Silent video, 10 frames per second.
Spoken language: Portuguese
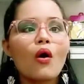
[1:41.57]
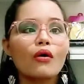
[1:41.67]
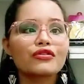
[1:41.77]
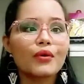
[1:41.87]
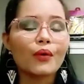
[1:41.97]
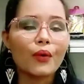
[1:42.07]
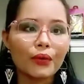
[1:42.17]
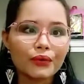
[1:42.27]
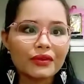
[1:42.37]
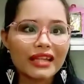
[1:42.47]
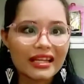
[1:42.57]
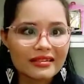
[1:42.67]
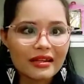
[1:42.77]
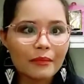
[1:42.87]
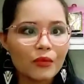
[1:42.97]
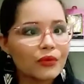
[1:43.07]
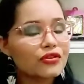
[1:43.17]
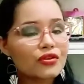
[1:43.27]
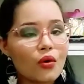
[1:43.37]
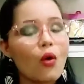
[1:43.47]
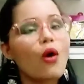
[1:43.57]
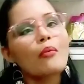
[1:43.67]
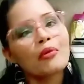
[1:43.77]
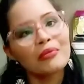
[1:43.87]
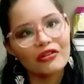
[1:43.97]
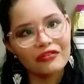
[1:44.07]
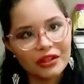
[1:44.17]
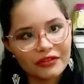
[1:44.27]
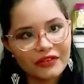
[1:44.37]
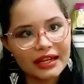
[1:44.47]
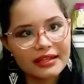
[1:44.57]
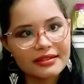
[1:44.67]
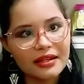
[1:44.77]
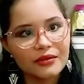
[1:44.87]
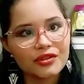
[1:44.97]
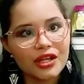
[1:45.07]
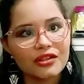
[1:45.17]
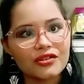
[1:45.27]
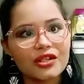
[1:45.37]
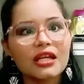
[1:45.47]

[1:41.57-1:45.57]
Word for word: onde eu conto o testemunho de como meu filho faleceu, gente.